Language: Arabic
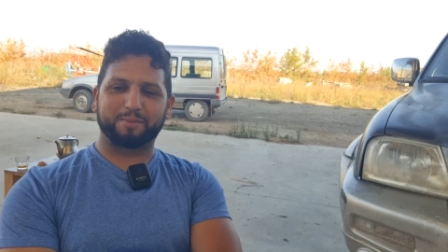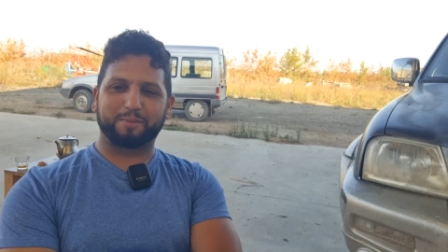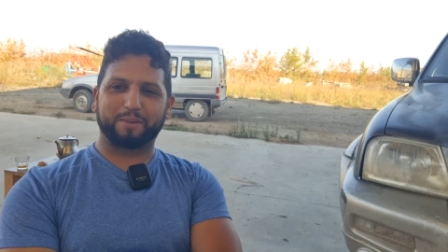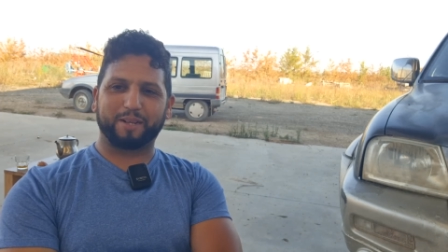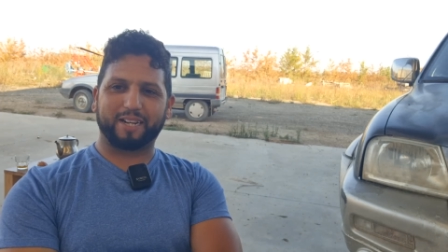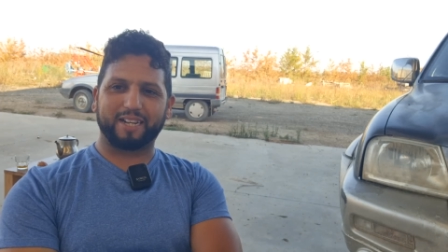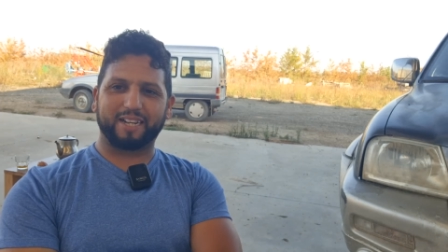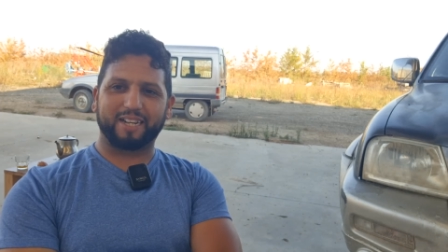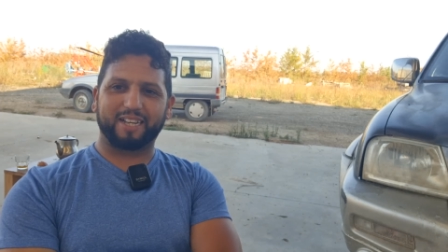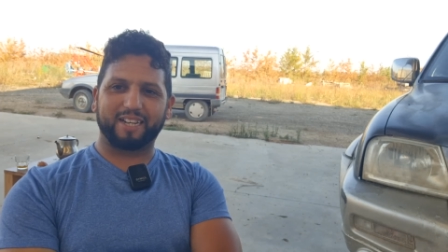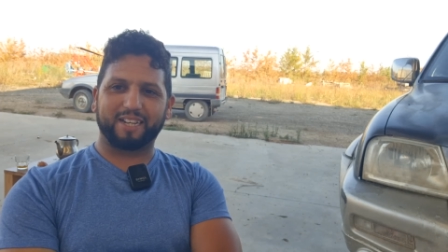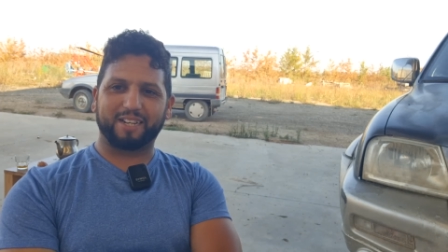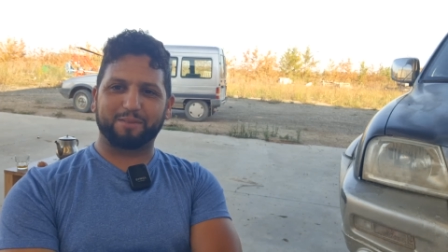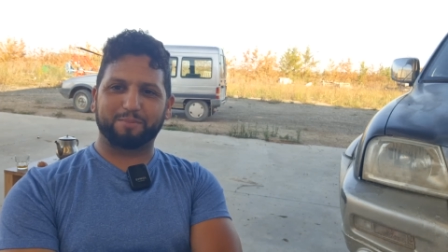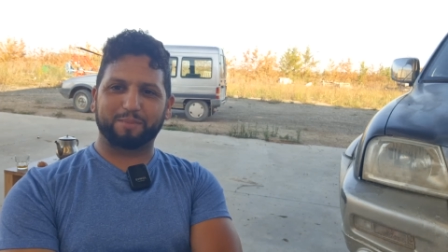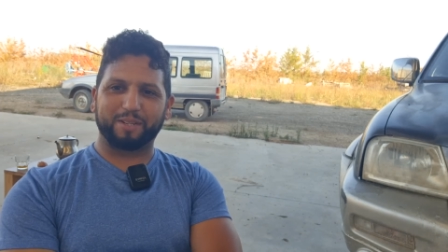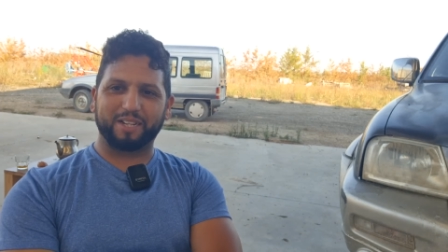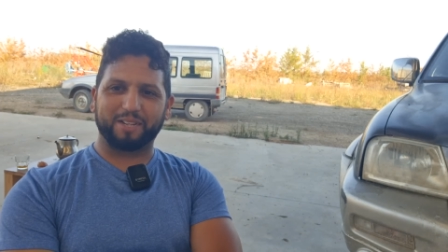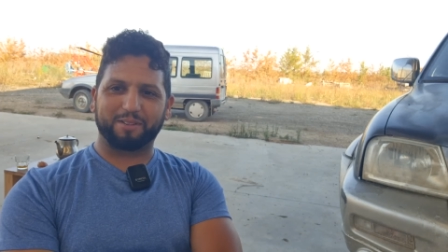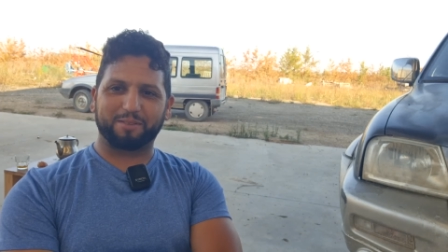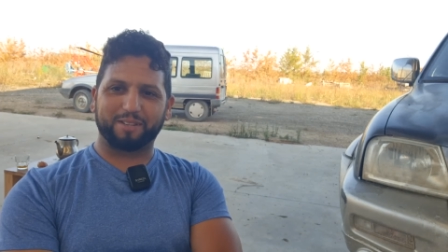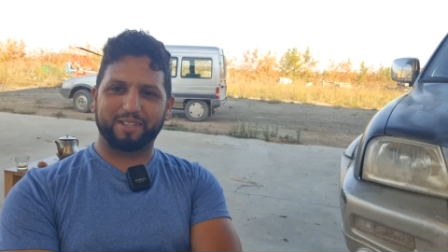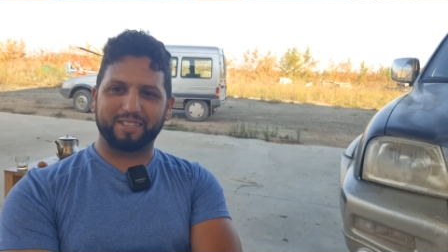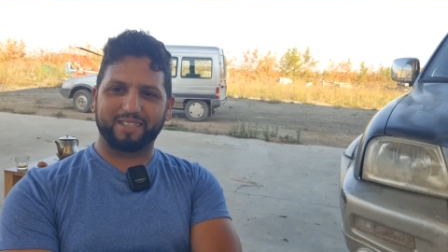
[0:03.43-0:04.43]
تبارك الله عليكم
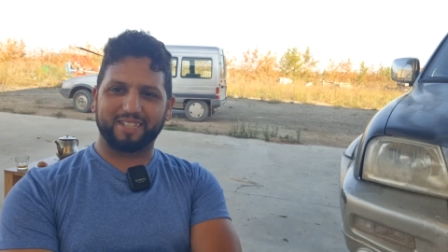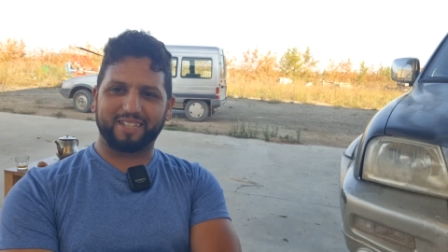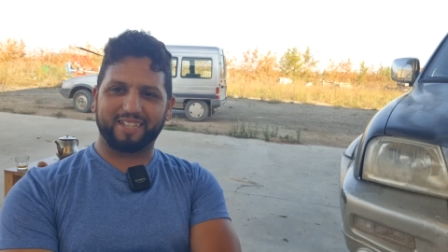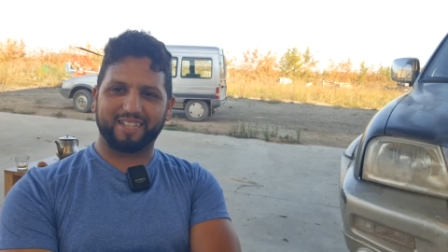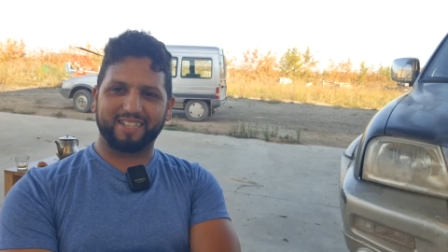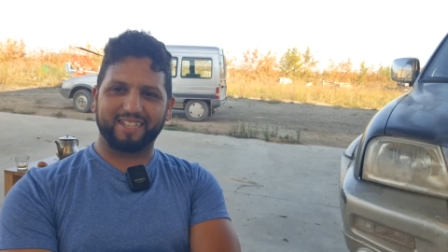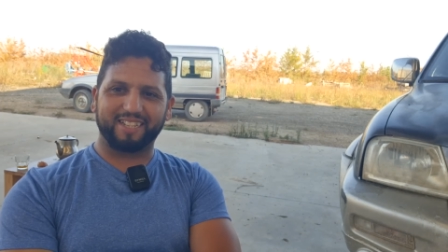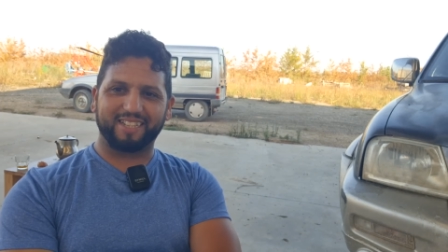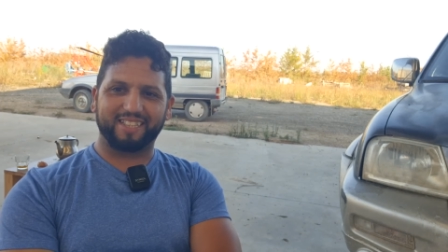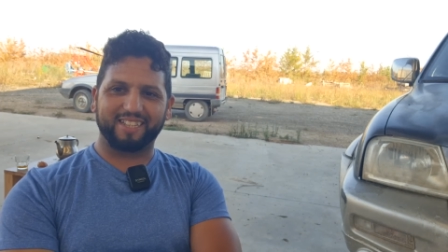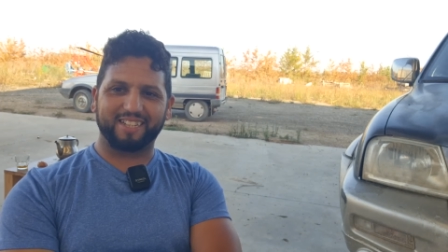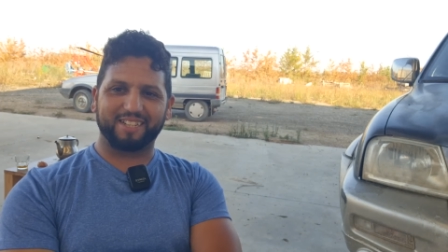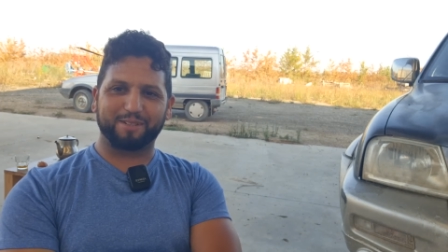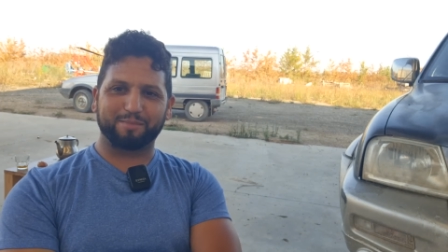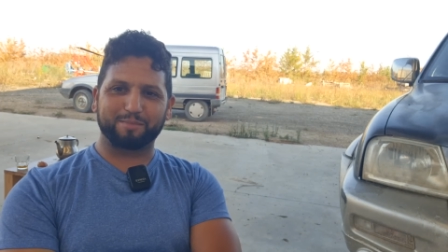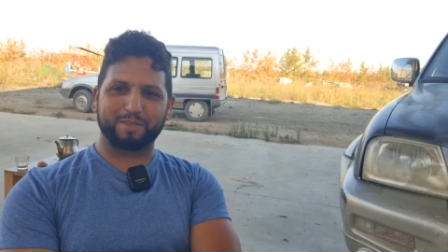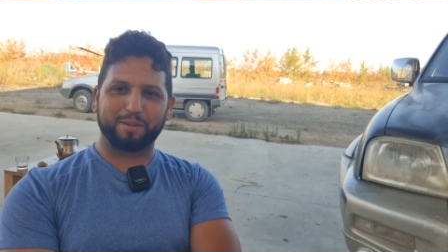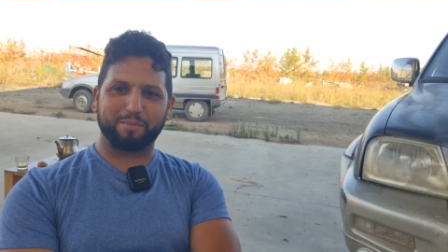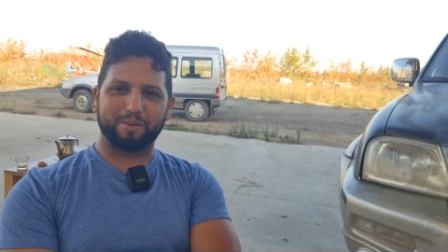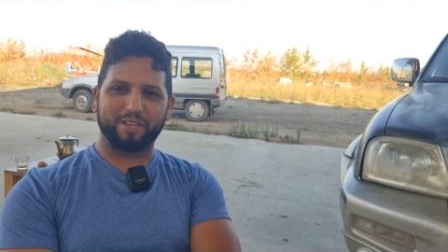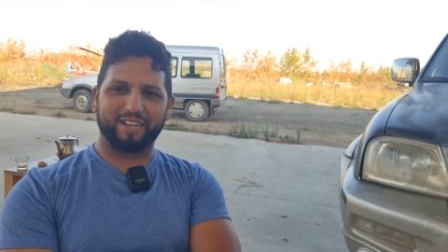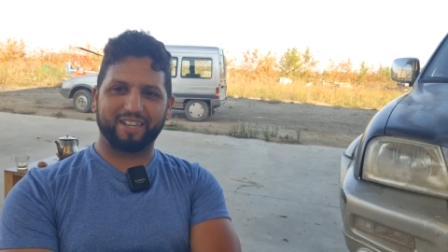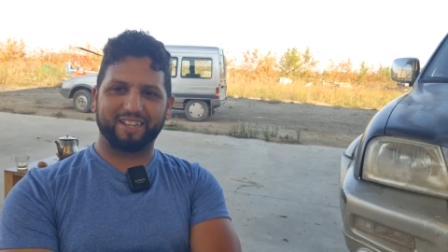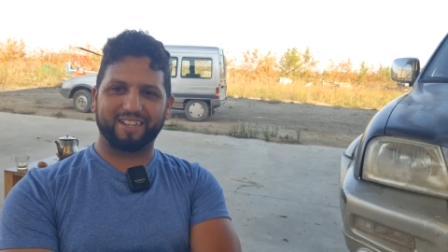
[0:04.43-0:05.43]
الإخوان تحياتي لكم
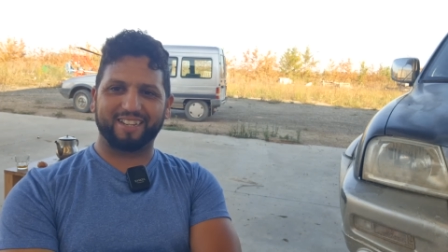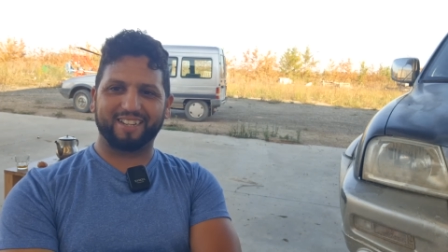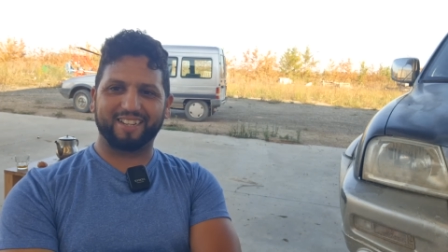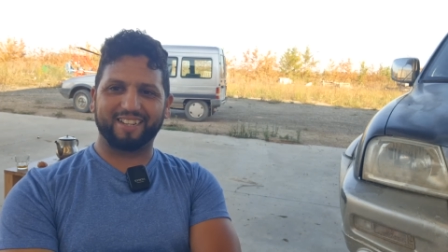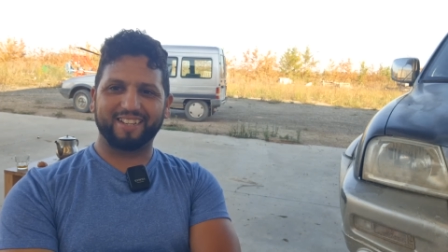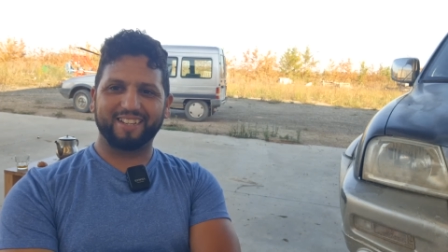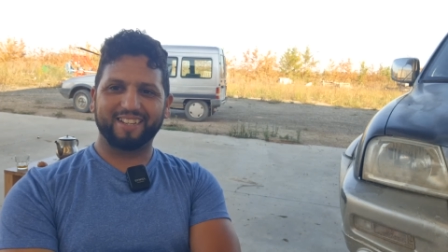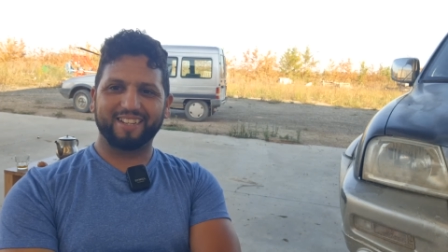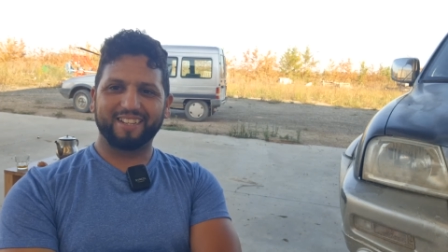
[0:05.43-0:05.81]
جميعا